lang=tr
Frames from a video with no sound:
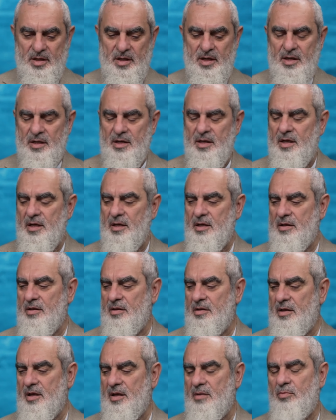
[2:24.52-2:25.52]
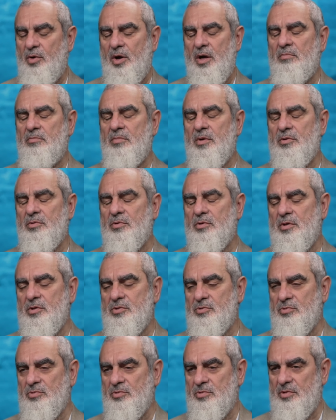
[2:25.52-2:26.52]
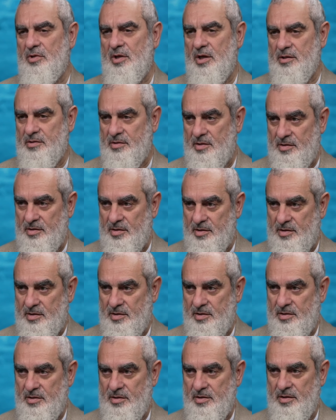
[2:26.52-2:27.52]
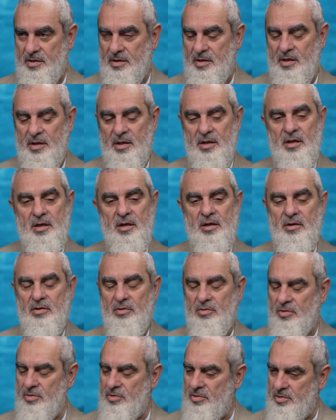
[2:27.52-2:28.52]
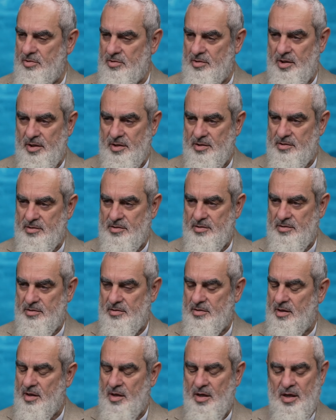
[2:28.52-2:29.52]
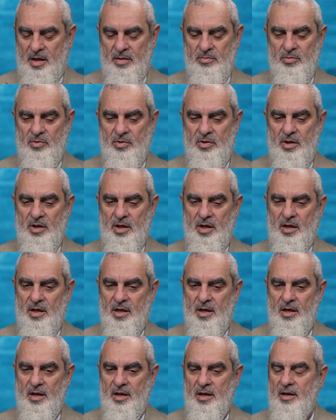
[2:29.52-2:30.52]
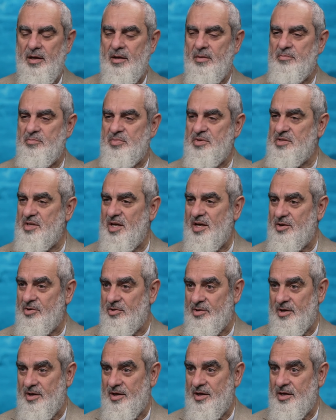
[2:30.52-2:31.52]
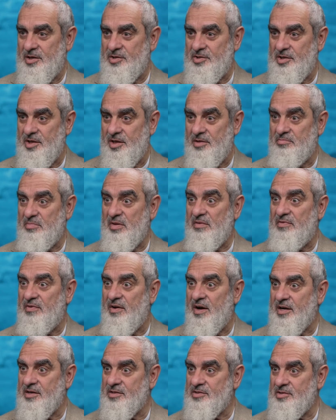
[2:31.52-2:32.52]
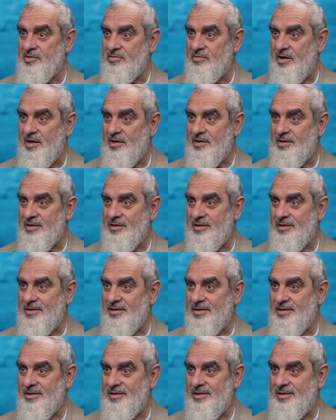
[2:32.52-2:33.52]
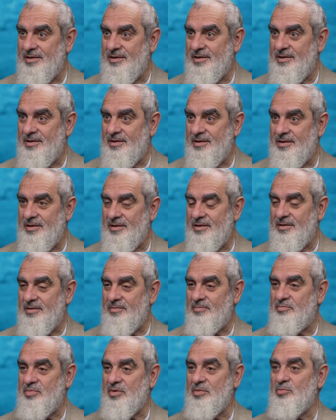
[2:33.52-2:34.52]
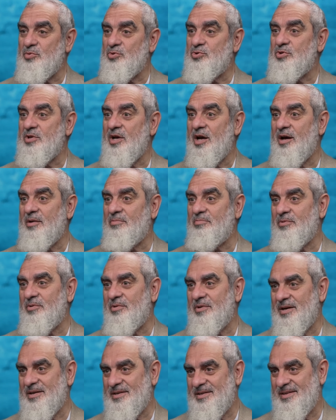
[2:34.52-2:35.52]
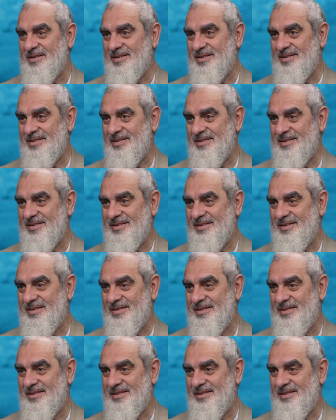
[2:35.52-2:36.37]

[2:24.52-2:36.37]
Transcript: La ilahe illallah Muhammedur Resulullah dedik. Elhamdülillah. O yoldayız. Elhamdülillah. Bize göre her şeyin bir farzı var. Bir müstehabbı var. Evet.